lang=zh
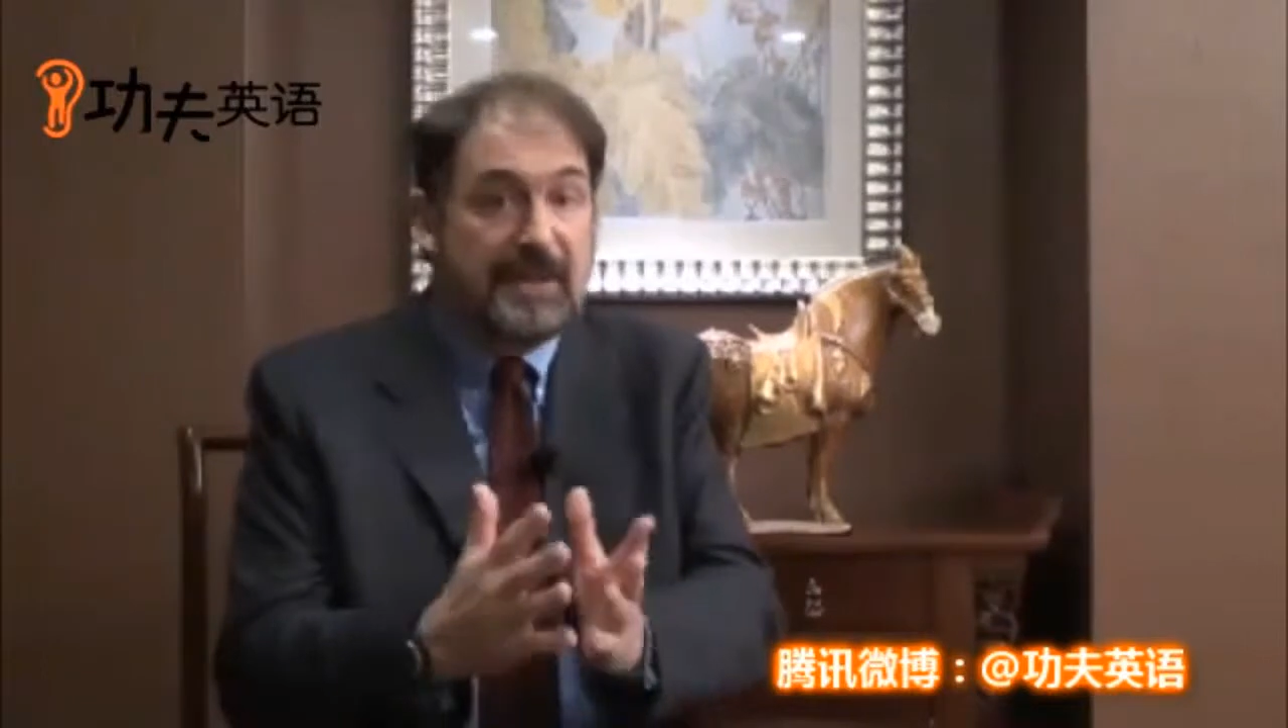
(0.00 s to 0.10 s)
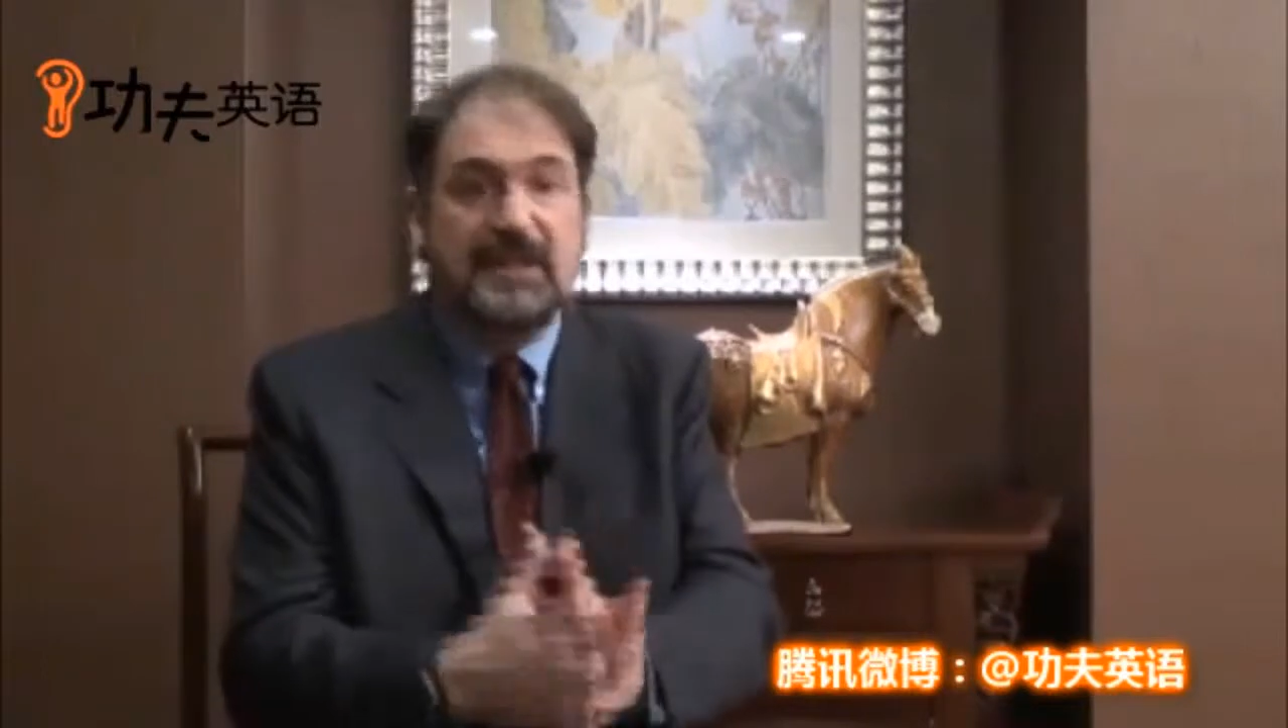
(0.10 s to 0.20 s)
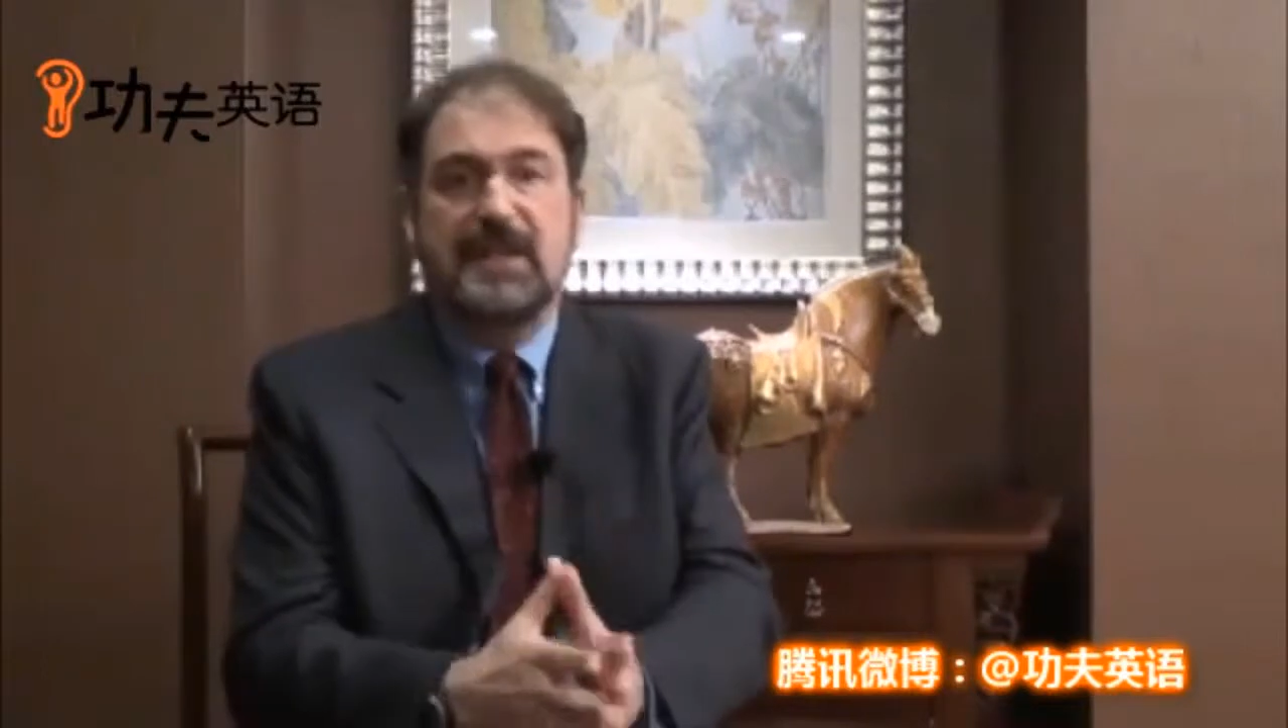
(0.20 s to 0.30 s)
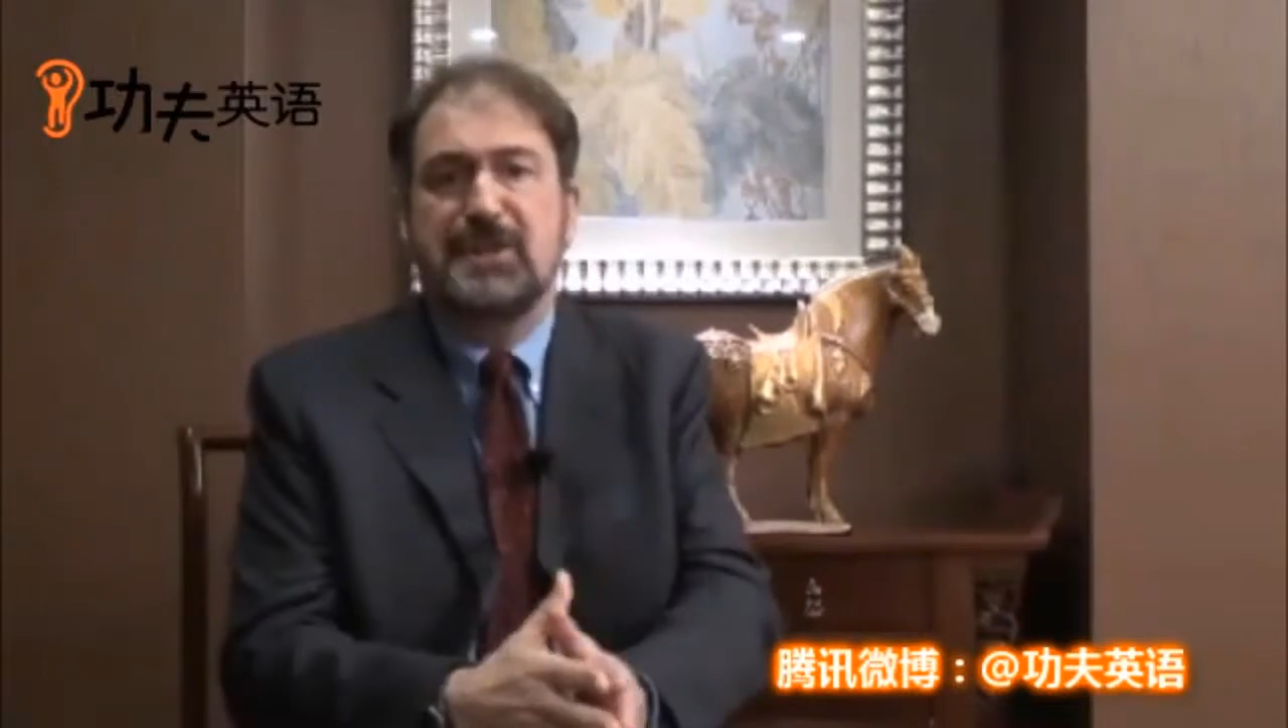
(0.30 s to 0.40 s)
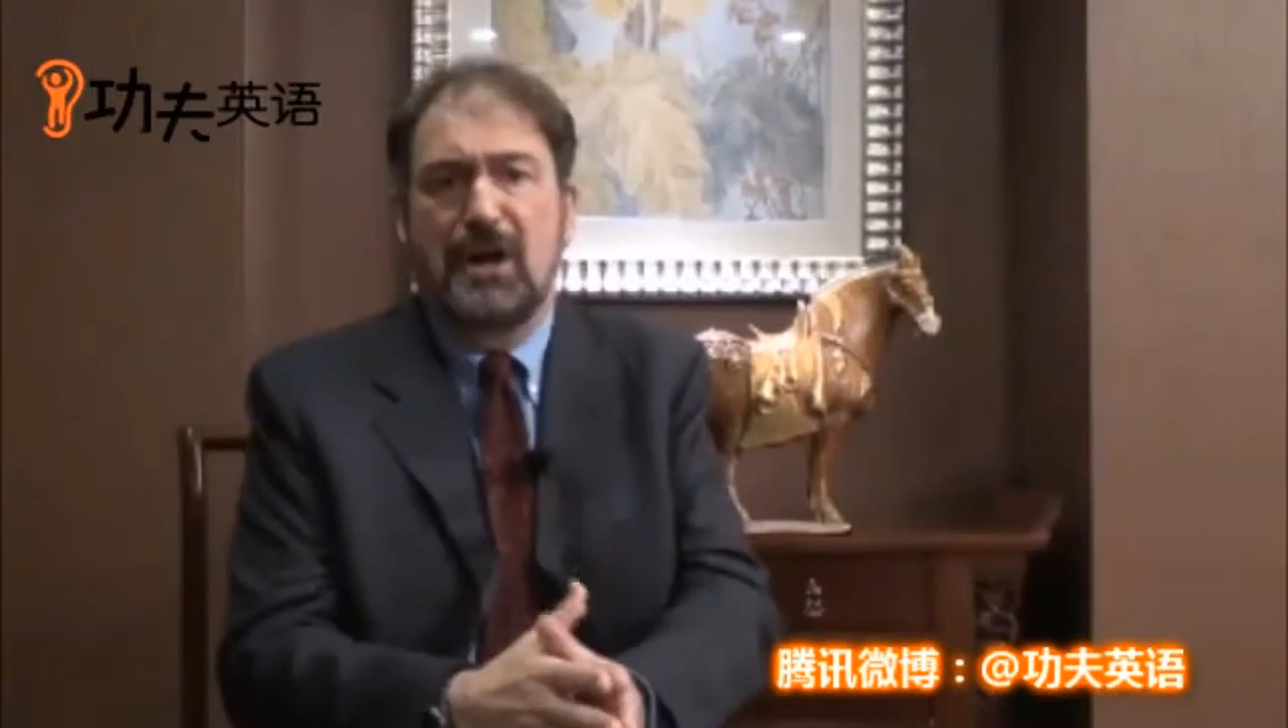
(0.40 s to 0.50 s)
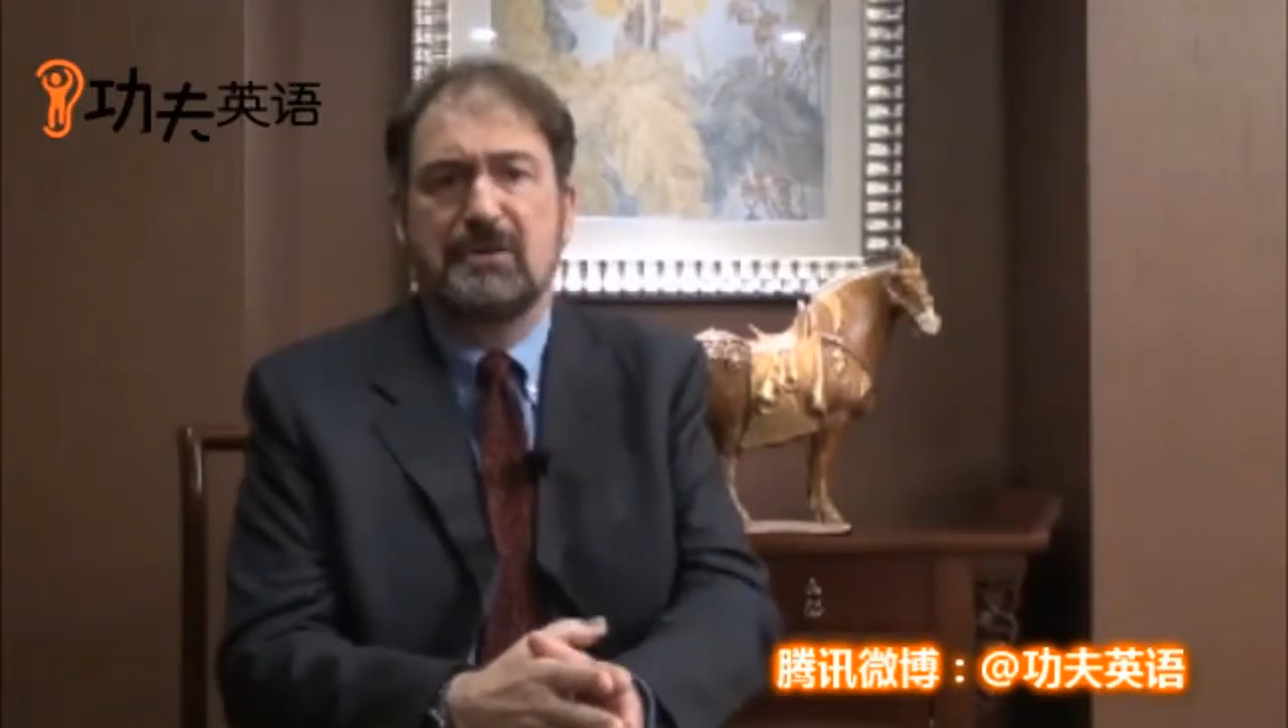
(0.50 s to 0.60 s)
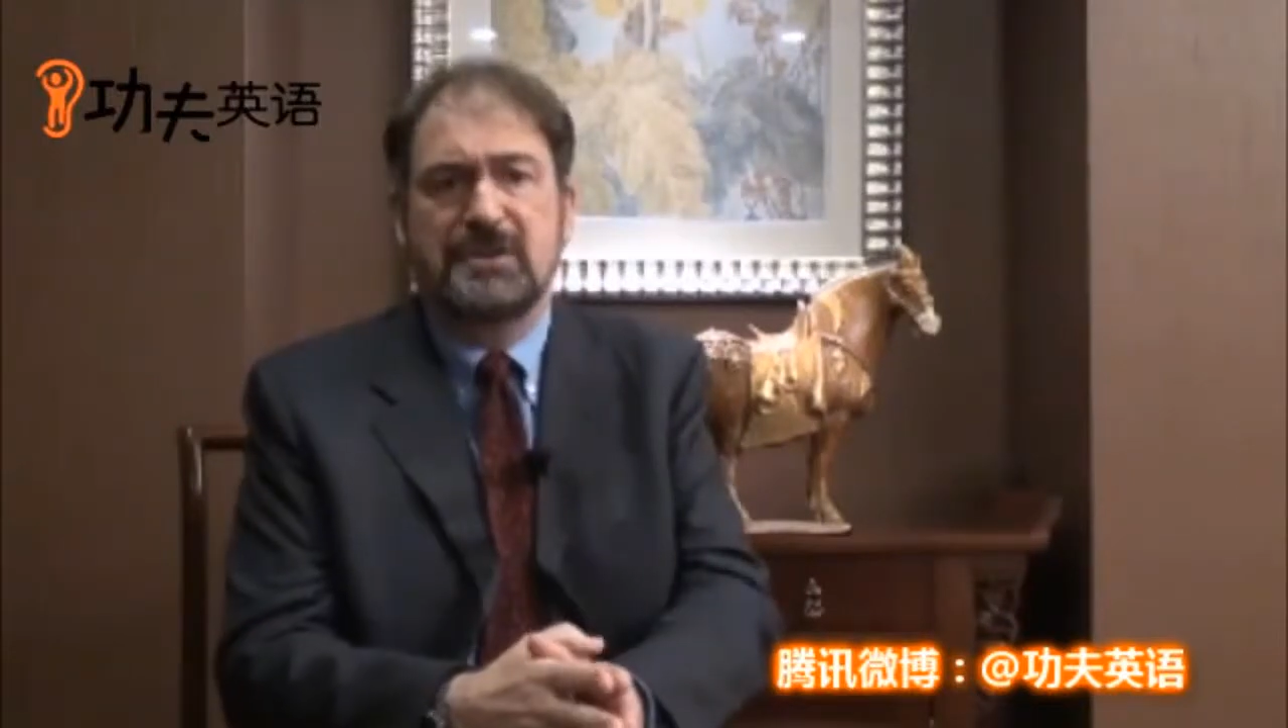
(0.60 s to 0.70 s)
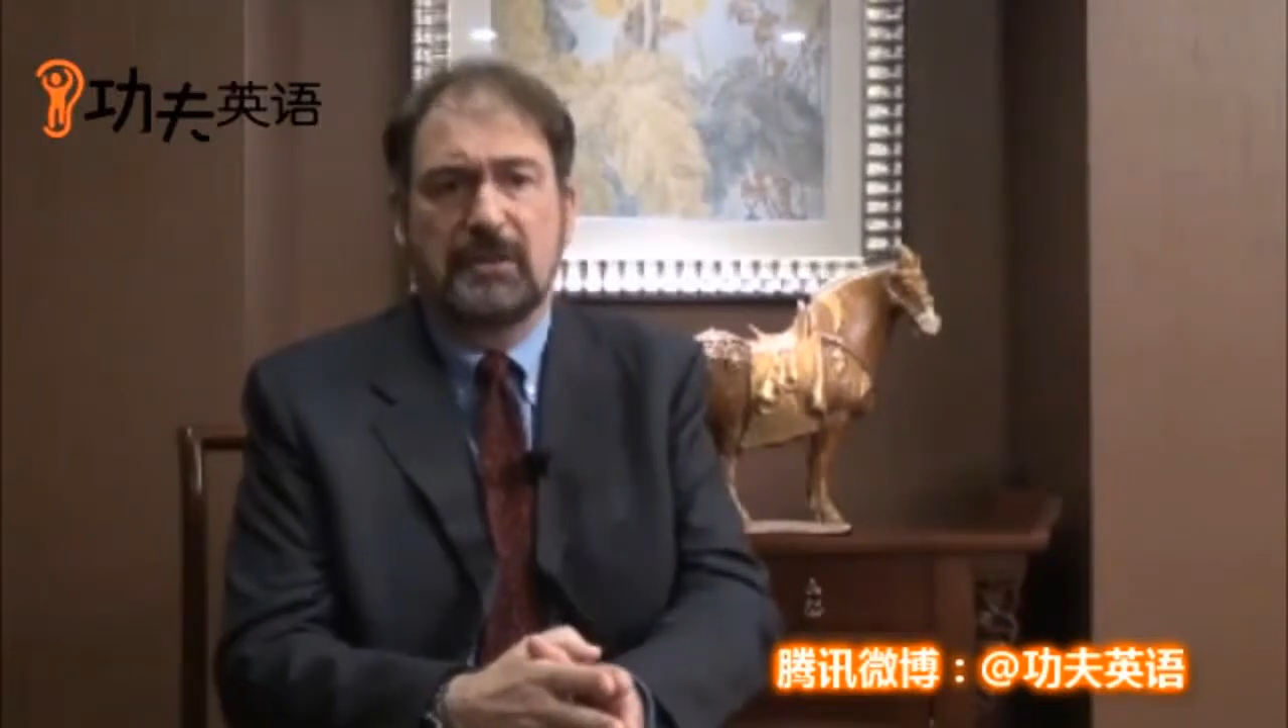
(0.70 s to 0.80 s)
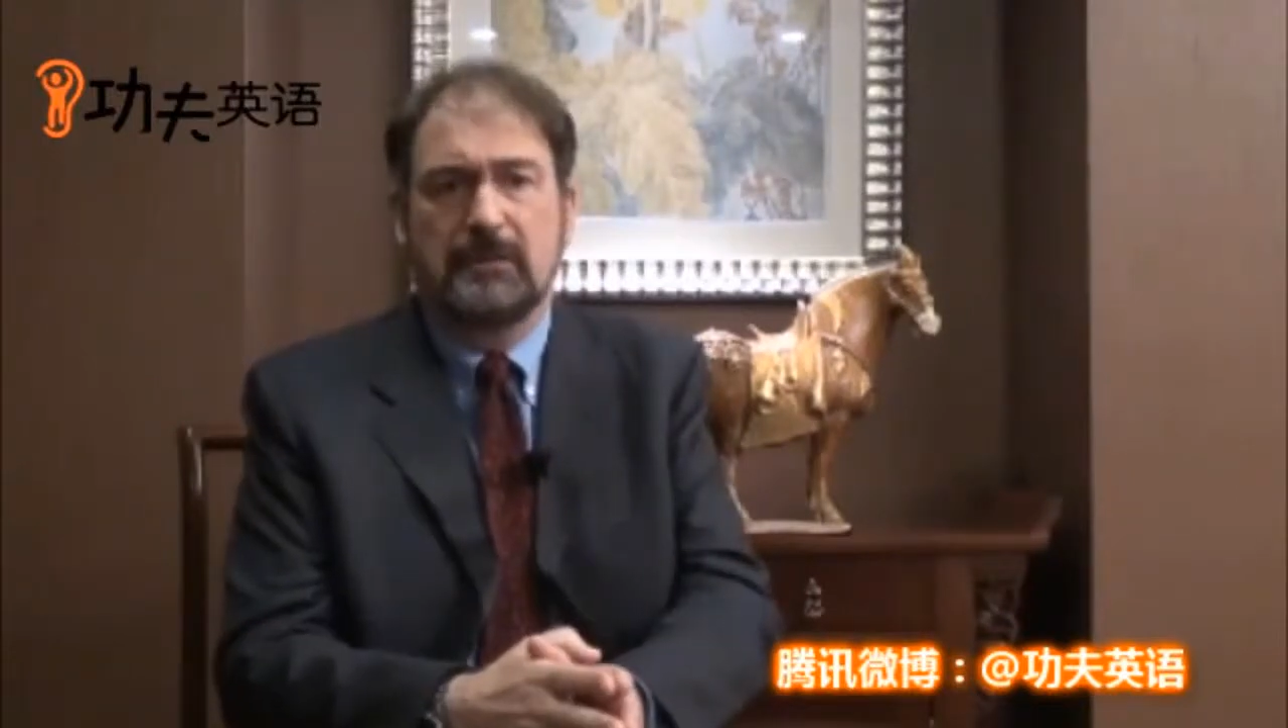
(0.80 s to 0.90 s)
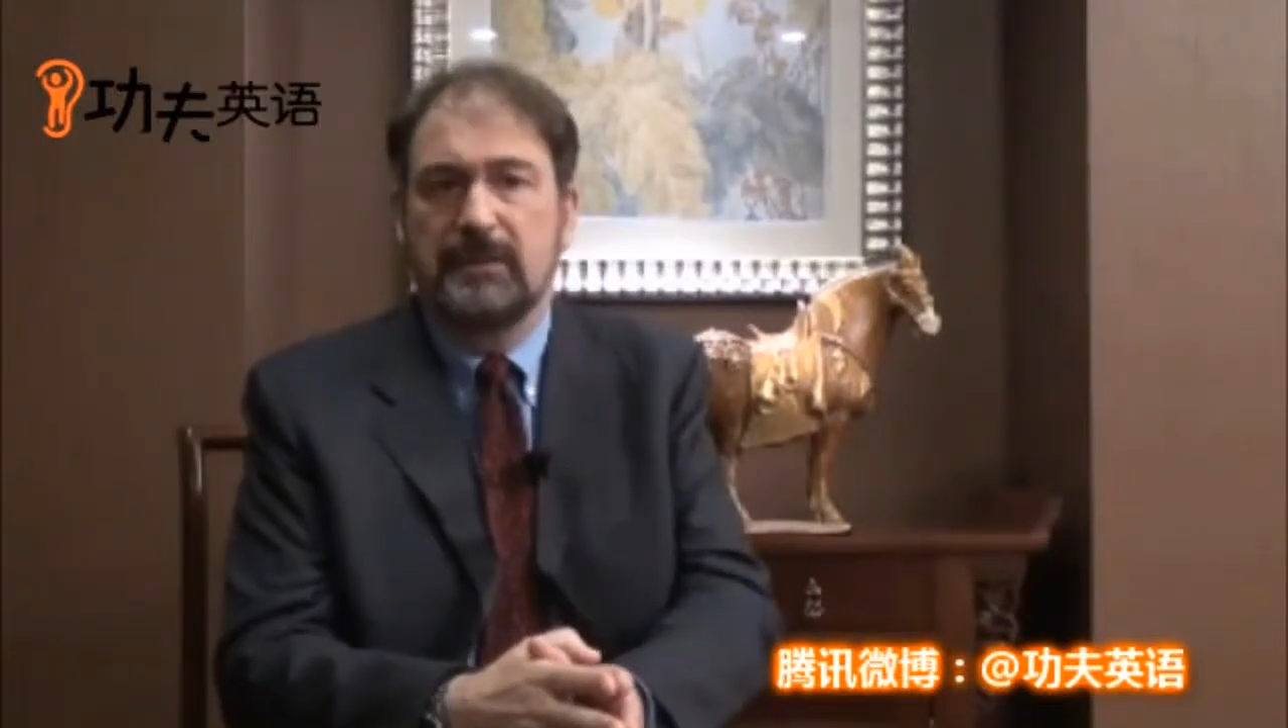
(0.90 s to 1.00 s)
给你调
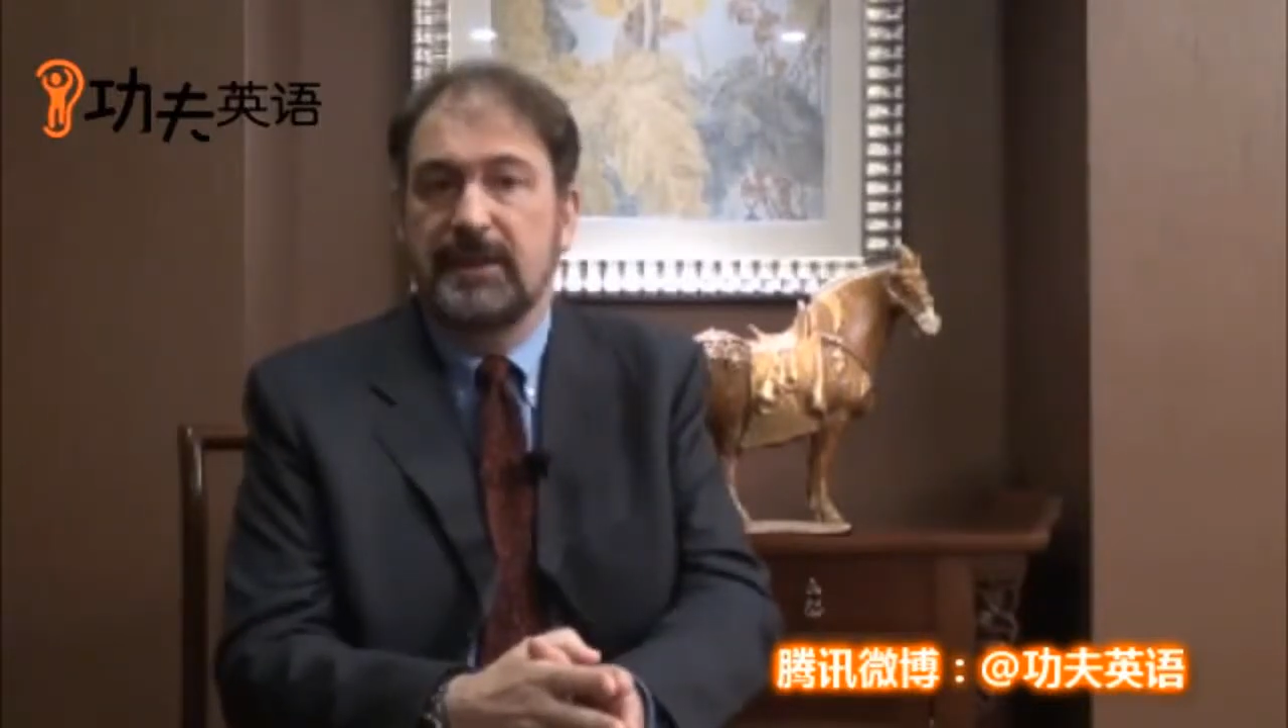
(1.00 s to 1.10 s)
整。